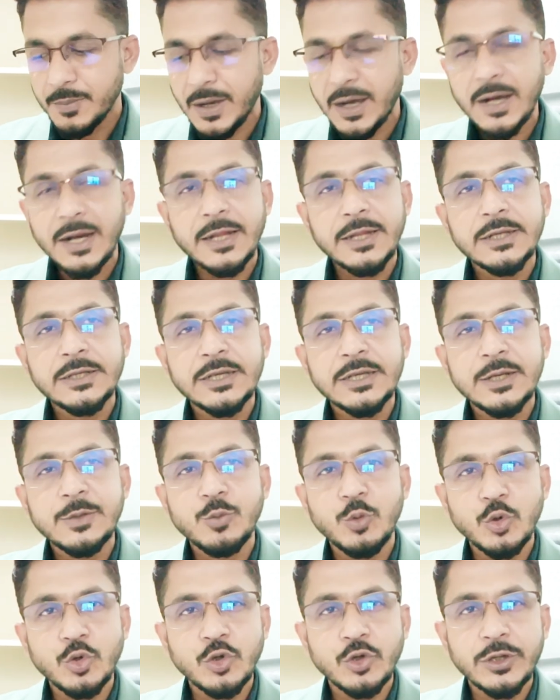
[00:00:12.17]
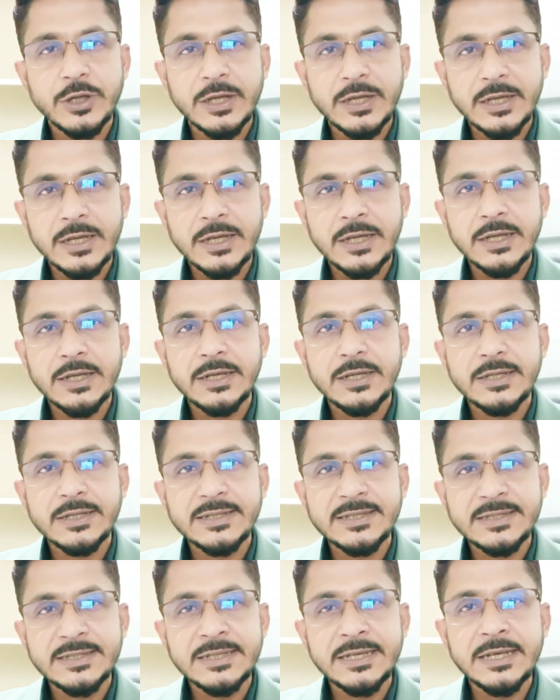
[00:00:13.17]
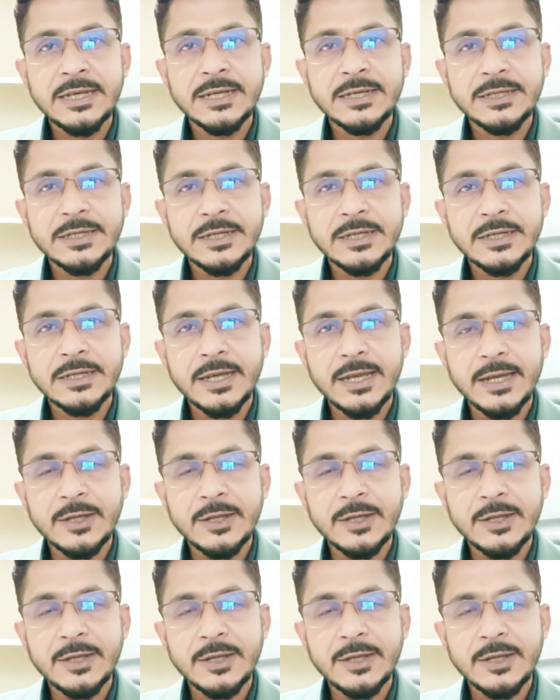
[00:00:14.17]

বাংলাদেশের মধ্য থেকে সিলেটে